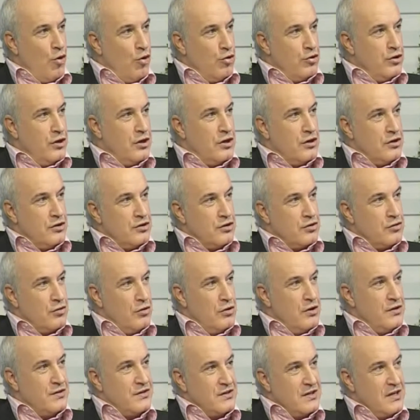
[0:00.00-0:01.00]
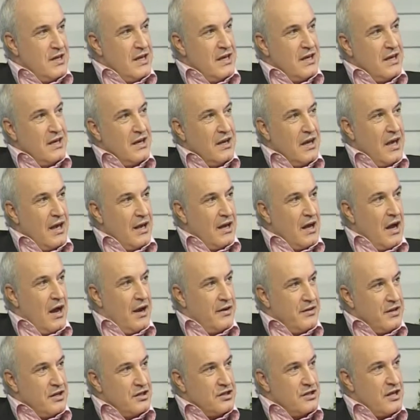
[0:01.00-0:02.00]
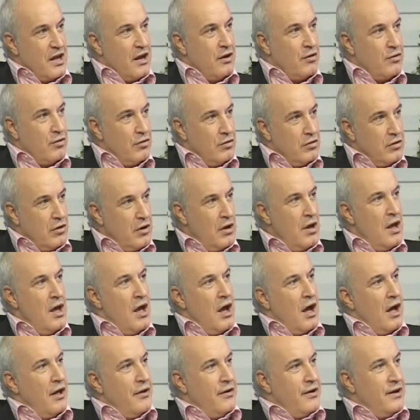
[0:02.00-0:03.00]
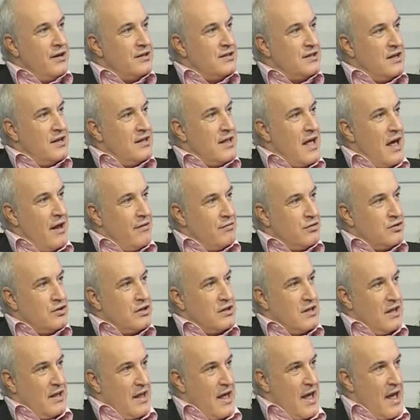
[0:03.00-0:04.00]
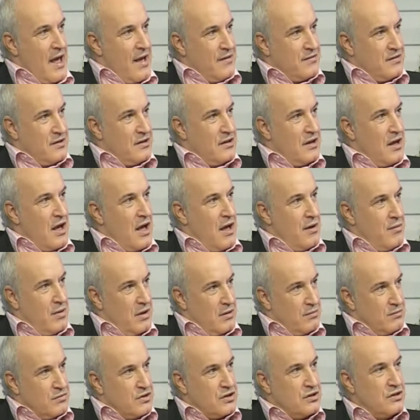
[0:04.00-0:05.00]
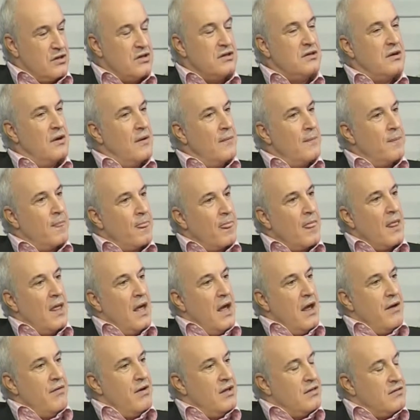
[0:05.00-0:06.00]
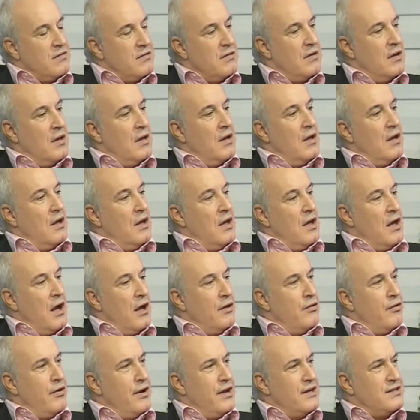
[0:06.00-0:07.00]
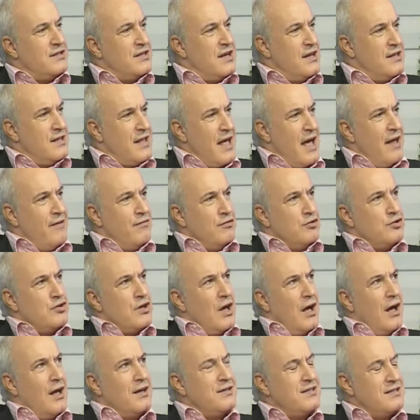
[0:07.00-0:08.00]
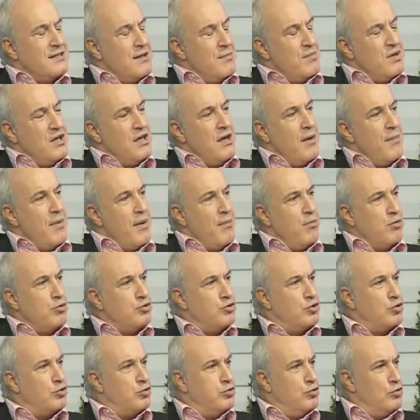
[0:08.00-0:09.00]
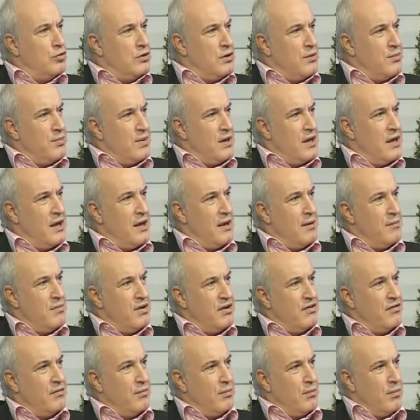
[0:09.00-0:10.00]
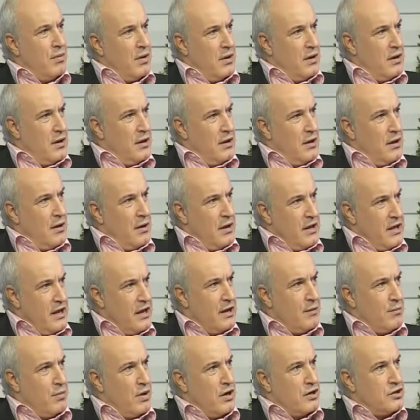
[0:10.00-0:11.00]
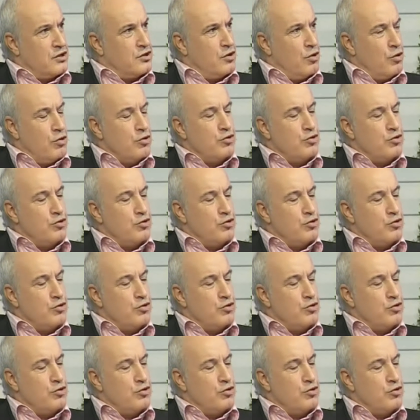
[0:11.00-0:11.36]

Onun kız solisti iki kardeşten kurulu. Anoreksiya nervoza'dan hayatını kaybetmiştir. Evet. Bilmiyorum. E, ee, anoreksiya nervoza aslında bir yeme bozukluğu gibi bir e, ilk bakışta